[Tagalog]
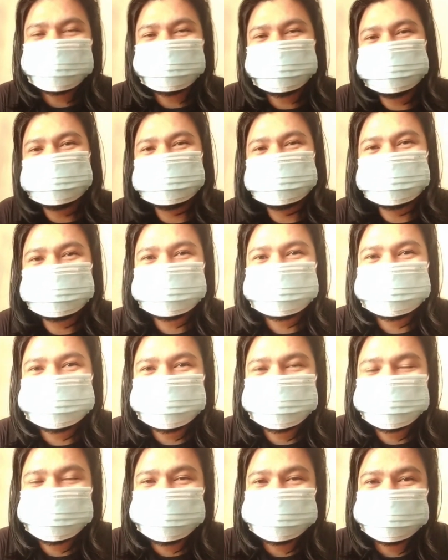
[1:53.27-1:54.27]
Si
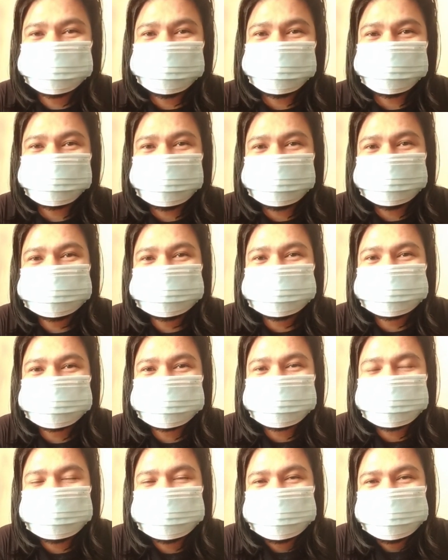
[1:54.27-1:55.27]
crossover, siya
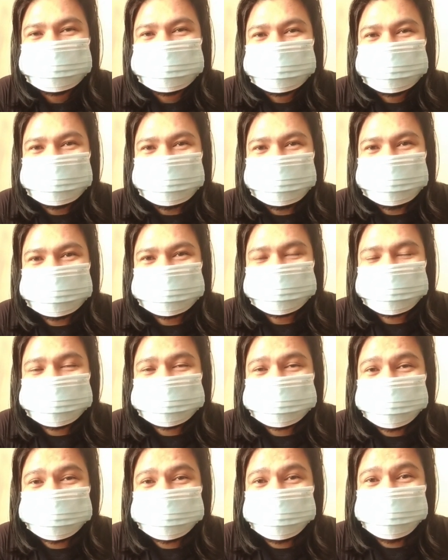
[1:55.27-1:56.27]
yung uh,
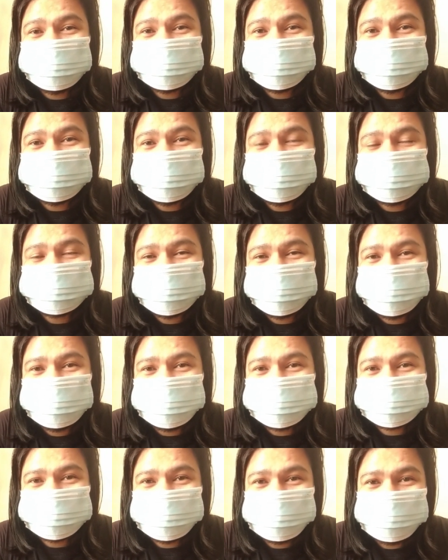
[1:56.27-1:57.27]
nagpipilter ng
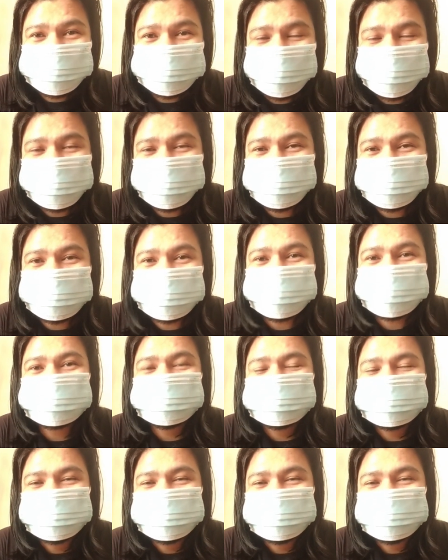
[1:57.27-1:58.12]
mga frequency